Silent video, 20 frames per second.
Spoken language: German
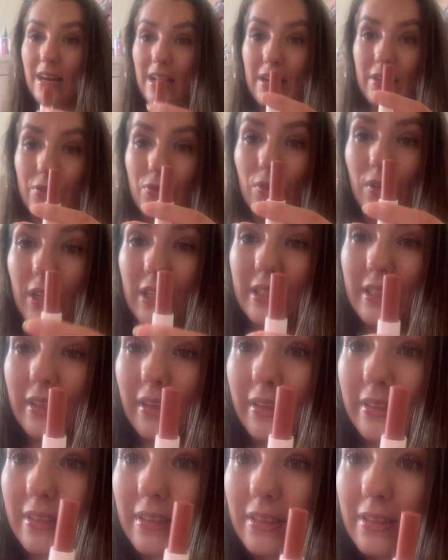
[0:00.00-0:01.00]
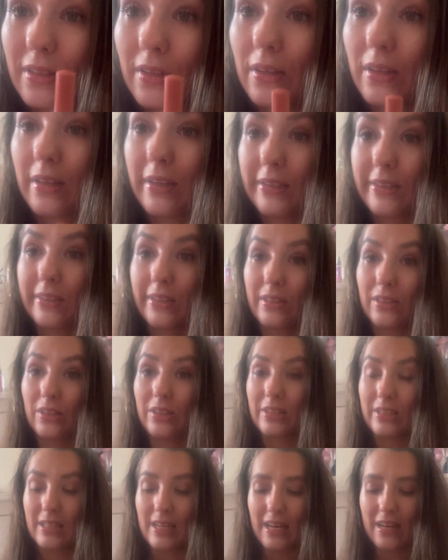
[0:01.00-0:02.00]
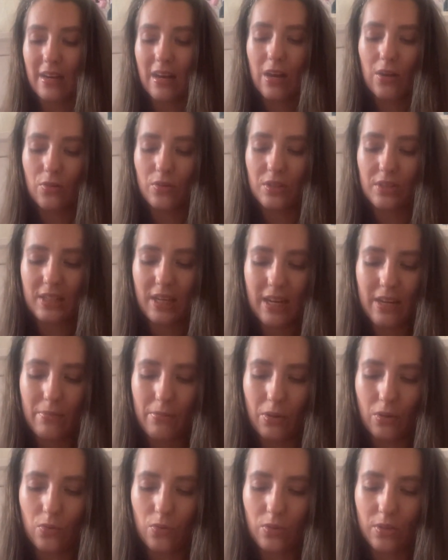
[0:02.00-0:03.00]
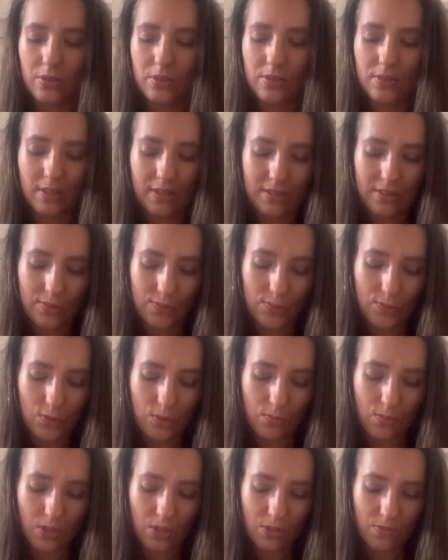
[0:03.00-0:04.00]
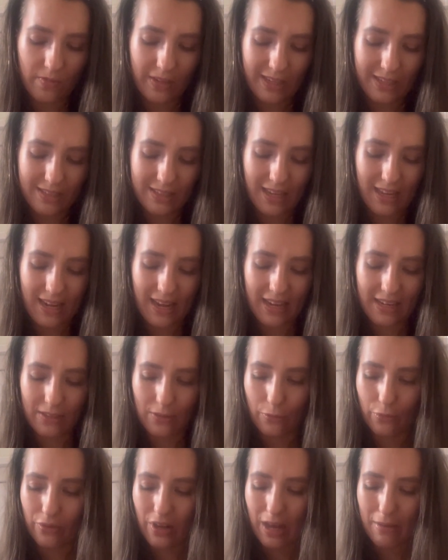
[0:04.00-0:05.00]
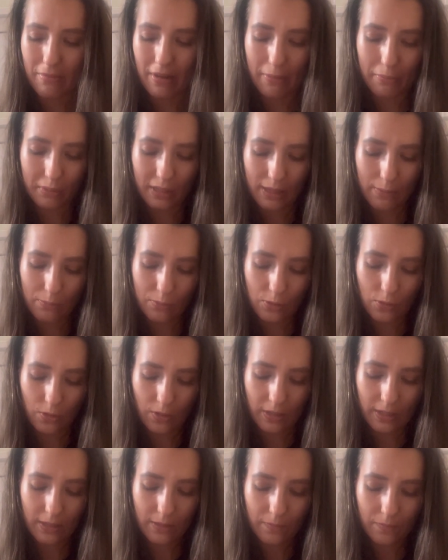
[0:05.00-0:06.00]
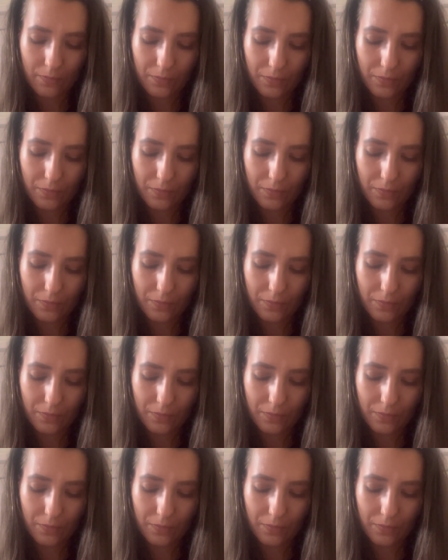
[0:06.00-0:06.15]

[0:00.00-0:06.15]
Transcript: Also richtig, richtig, richtig, richtig lecker. Und ich kann dir mal kurz das hier so swatchen, weil das ja leichte Farbe abgeben soll.